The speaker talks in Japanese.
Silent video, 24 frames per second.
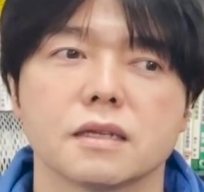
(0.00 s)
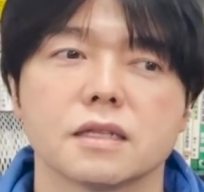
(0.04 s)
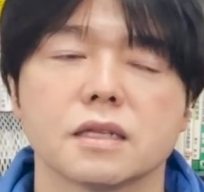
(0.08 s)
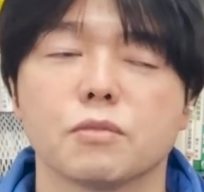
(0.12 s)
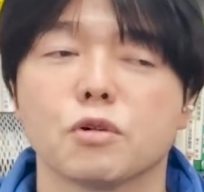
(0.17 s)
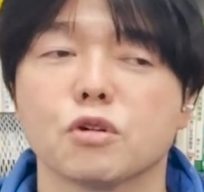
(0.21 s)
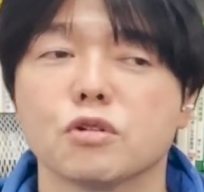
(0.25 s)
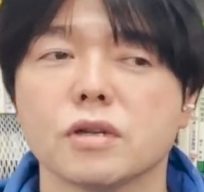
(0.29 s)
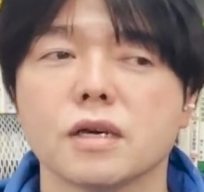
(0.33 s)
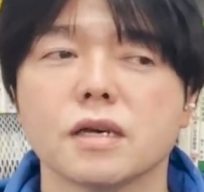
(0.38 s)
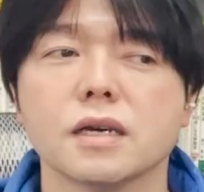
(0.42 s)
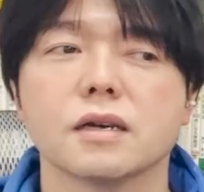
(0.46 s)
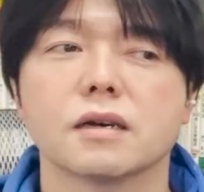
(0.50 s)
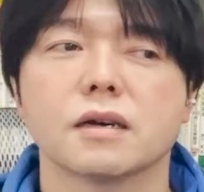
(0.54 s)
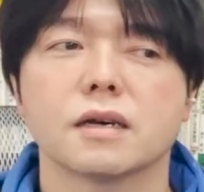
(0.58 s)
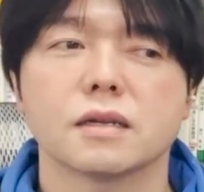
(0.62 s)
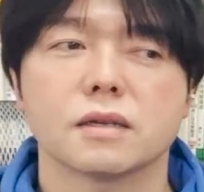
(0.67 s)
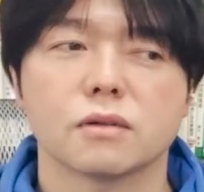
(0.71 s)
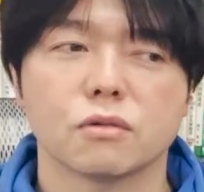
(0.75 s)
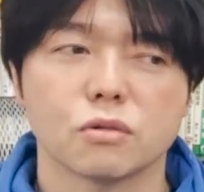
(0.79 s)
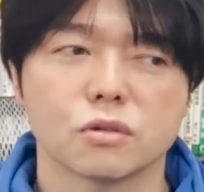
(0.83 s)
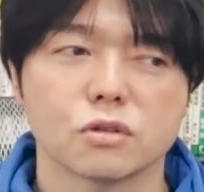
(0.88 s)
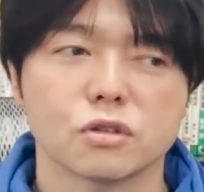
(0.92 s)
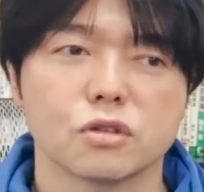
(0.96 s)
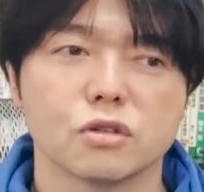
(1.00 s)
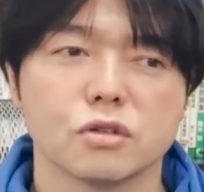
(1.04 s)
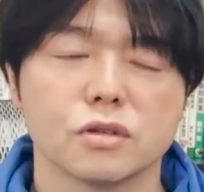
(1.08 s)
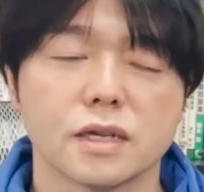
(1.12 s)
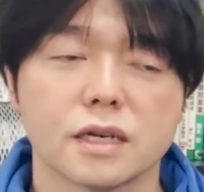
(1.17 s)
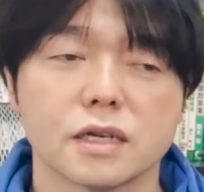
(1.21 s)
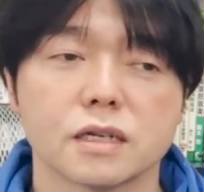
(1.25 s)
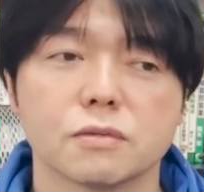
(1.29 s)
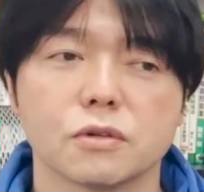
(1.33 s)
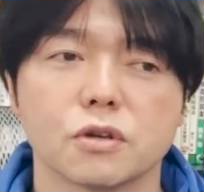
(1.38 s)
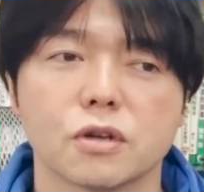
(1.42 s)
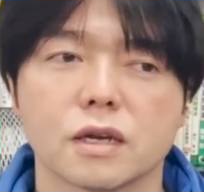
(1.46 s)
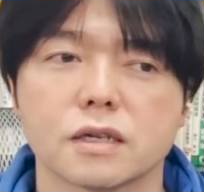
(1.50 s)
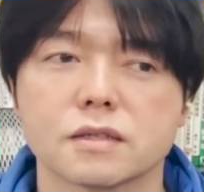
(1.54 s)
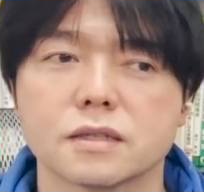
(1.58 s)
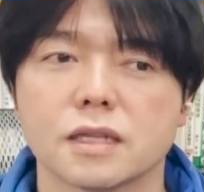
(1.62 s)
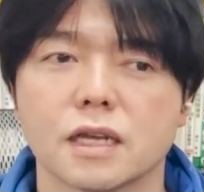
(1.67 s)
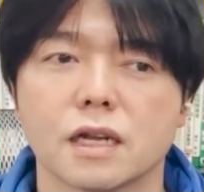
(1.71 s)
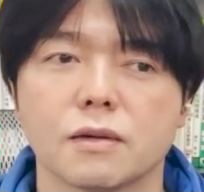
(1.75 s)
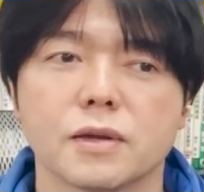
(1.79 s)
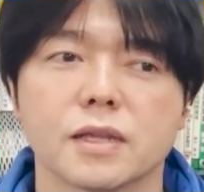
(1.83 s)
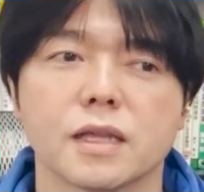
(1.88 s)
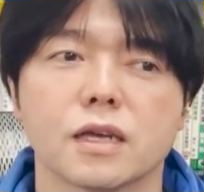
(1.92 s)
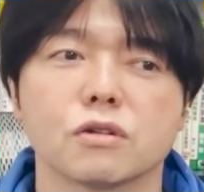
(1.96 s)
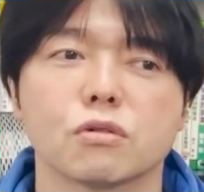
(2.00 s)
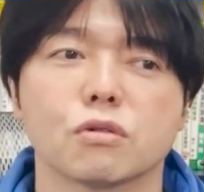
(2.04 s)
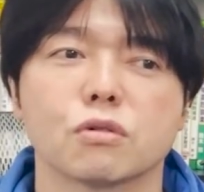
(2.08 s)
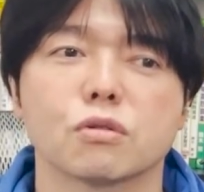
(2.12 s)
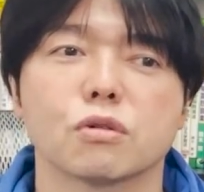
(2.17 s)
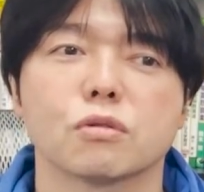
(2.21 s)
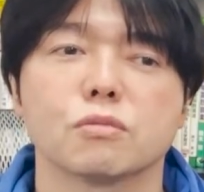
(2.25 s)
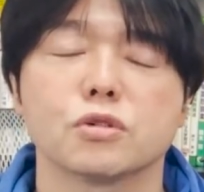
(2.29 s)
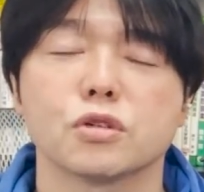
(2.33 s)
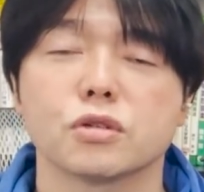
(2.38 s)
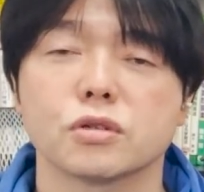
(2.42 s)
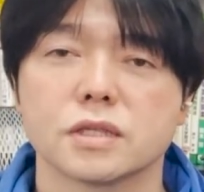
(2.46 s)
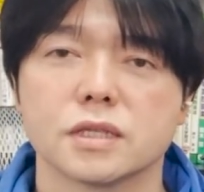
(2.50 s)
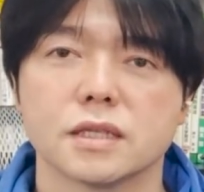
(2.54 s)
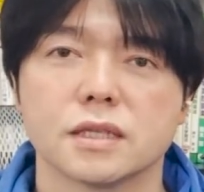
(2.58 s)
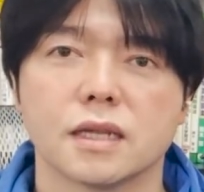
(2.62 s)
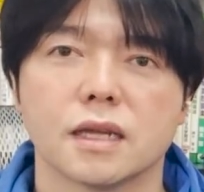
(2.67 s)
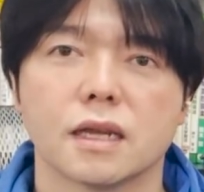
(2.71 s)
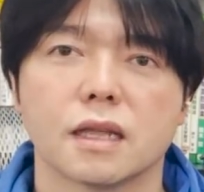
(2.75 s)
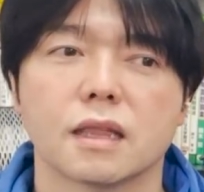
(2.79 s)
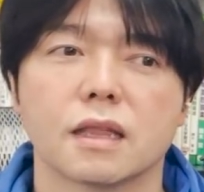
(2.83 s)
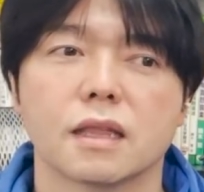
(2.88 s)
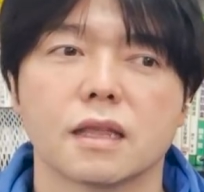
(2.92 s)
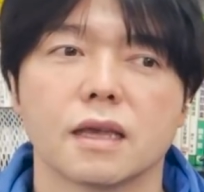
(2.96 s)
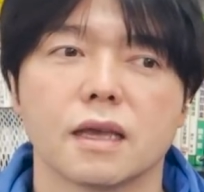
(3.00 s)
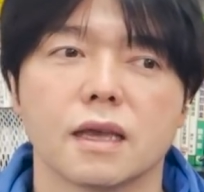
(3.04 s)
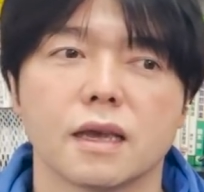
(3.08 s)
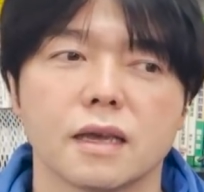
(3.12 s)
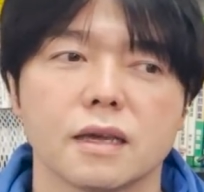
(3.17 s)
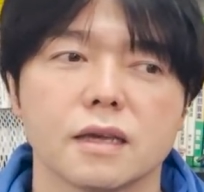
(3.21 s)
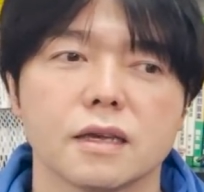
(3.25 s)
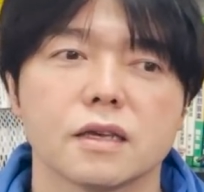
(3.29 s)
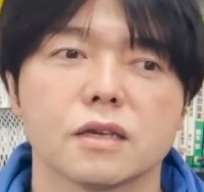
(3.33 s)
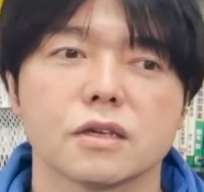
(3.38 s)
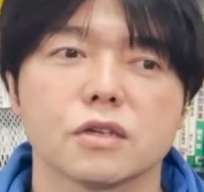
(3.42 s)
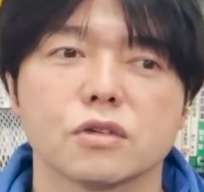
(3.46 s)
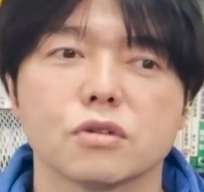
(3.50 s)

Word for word: で、僕なんかあの急落暴落になればなるほど無口になって